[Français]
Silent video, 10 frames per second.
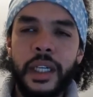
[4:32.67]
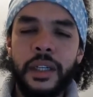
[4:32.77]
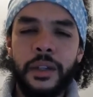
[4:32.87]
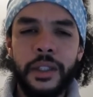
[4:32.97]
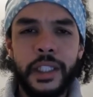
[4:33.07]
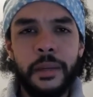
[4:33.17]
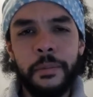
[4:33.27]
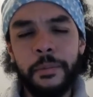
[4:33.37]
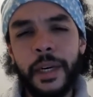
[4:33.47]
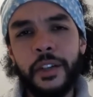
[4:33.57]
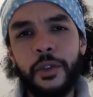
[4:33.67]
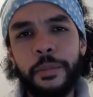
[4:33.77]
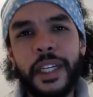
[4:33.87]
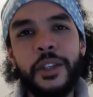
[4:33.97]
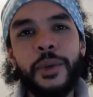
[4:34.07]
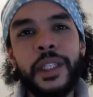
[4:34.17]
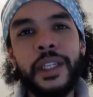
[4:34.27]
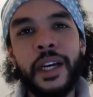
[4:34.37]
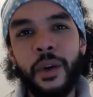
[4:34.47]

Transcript: Alors, ça me parle de priorité à